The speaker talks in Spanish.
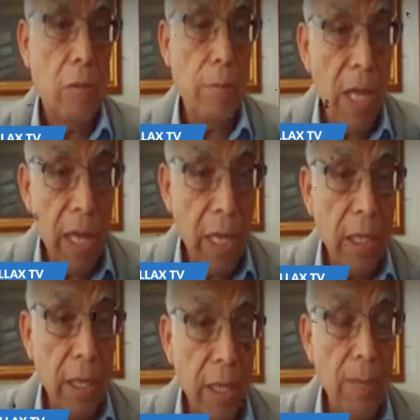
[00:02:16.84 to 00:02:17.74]

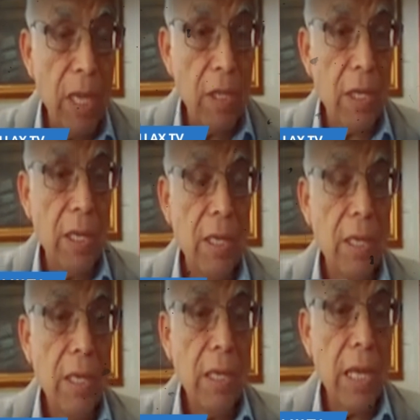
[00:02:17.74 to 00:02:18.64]
Miente, miente,
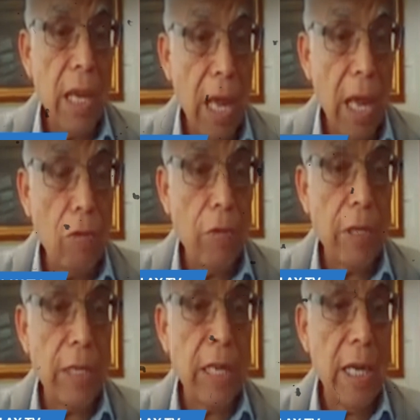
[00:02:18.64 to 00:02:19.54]
que algo
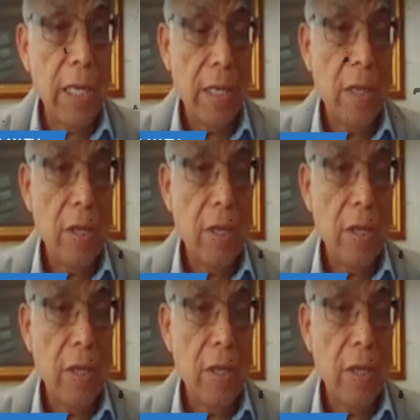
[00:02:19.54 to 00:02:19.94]
quedará